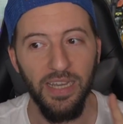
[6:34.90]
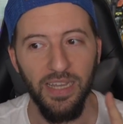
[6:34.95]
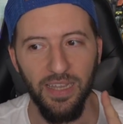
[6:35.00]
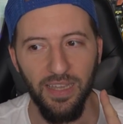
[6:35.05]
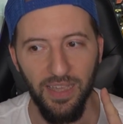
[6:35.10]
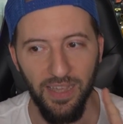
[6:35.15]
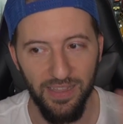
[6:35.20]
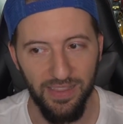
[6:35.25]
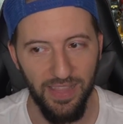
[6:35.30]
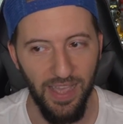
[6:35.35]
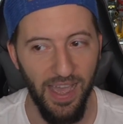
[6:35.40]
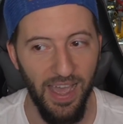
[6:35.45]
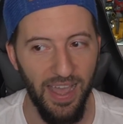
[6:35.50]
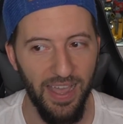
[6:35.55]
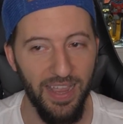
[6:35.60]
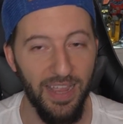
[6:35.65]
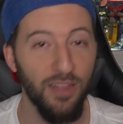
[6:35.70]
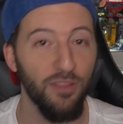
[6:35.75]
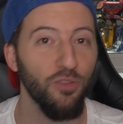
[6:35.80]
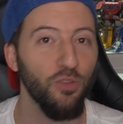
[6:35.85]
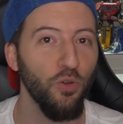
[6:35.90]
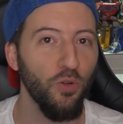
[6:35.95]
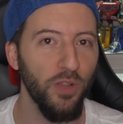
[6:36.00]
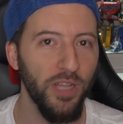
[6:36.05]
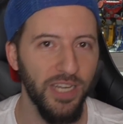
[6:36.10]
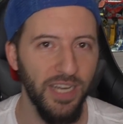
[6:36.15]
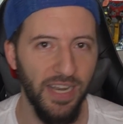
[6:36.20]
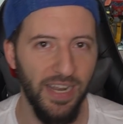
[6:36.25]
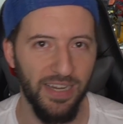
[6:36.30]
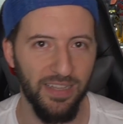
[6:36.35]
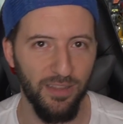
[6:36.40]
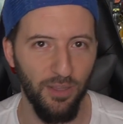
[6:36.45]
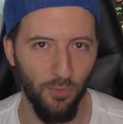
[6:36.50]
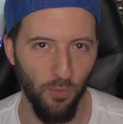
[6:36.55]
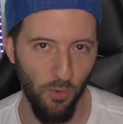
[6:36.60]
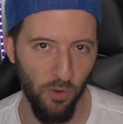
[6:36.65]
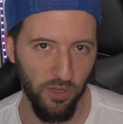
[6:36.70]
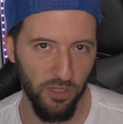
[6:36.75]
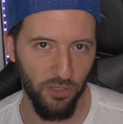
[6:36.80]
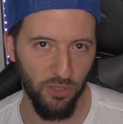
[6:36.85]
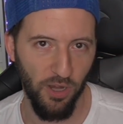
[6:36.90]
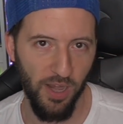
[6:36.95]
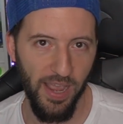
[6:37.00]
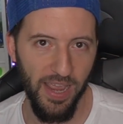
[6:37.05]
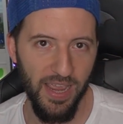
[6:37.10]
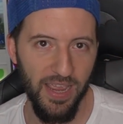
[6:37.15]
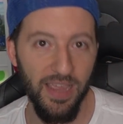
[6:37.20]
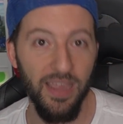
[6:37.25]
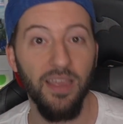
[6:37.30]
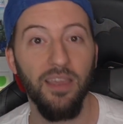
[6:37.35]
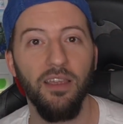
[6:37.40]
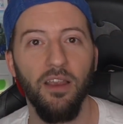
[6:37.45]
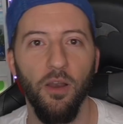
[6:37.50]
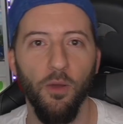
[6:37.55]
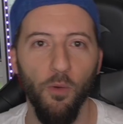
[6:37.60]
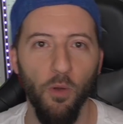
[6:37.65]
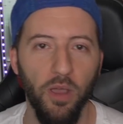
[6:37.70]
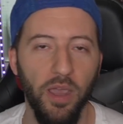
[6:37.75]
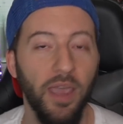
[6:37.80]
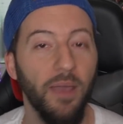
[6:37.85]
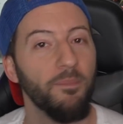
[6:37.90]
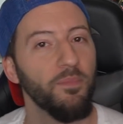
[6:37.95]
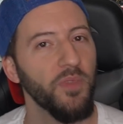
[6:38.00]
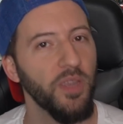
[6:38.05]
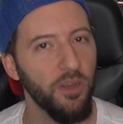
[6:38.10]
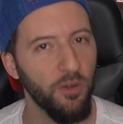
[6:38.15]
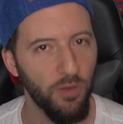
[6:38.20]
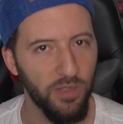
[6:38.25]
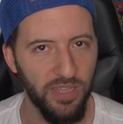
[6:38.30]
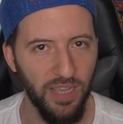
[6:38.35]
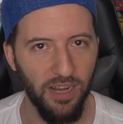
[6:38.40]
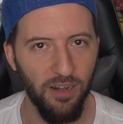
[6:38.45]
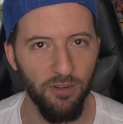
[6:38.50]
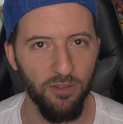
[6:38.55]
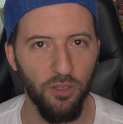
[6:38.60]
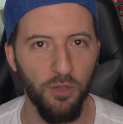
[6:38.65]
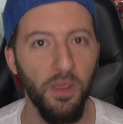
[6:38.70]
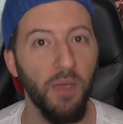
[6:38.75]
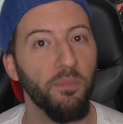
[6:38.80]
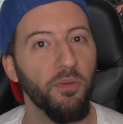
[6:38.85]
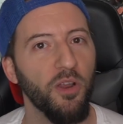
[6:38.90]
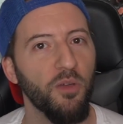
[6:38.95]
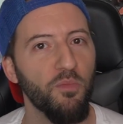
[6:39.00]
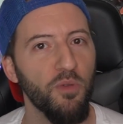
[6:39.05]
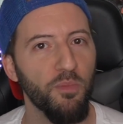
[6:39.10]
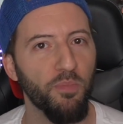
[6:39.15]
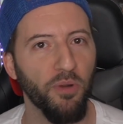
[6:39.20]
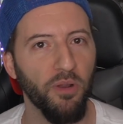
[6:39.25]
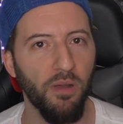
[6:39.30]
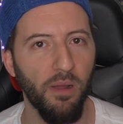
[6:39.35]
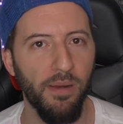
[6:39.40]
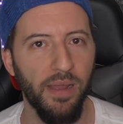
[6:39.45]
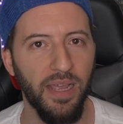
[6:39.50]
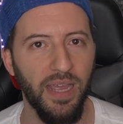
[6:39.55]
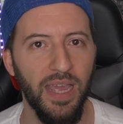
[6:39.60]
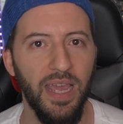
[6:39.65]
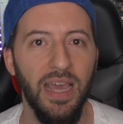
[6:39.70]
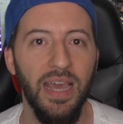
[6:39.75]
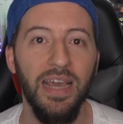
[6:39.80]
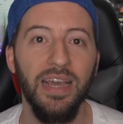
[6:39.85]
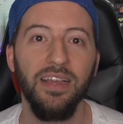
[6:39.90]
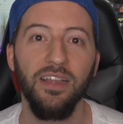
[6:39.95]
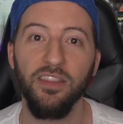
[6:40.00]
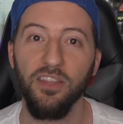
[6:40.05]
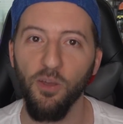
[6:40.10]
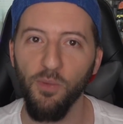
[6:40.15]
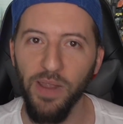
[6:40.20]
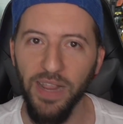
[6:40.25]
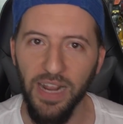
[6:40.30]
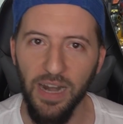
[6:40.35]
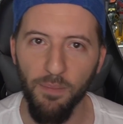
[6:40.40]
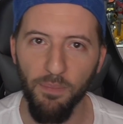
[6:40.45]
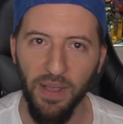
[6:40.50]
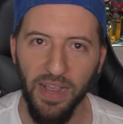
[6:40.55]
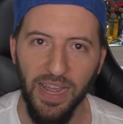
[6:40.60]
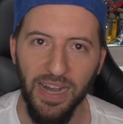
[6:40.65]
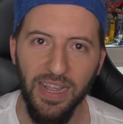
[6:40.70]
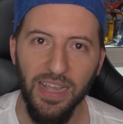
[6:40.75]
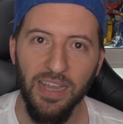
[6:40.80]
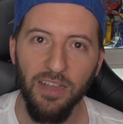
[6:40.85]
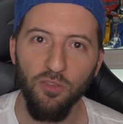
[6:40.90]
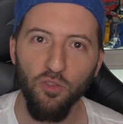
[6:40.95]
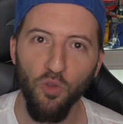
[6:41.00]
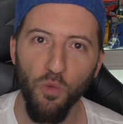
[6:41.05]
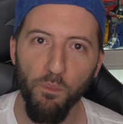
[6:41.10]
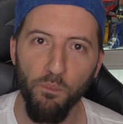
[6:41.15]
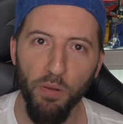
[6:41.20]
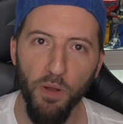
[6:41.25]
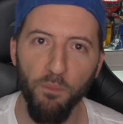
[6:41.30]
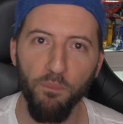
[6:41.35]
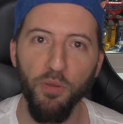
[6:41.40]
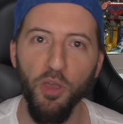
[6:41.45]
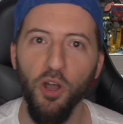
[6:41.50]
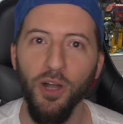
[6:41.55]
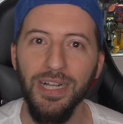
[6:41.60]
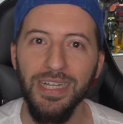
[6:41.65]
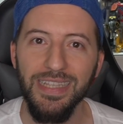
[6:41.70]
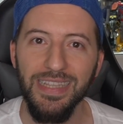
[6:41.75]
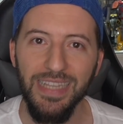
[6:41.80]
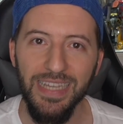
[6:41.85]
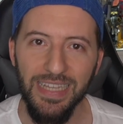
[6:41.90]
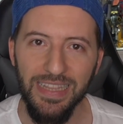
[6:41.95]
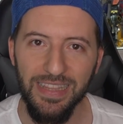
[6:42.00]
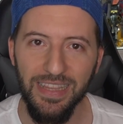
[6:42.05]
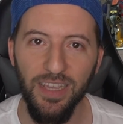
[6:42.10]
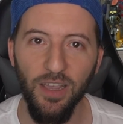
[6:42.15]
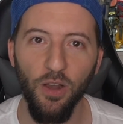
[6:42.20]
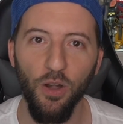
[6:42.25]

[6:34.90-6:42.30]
está en duda en el artículo que yo leí y lo busqué y no está claro todavía, pero es muy probable que te obliguen a pagar tu propio testeo,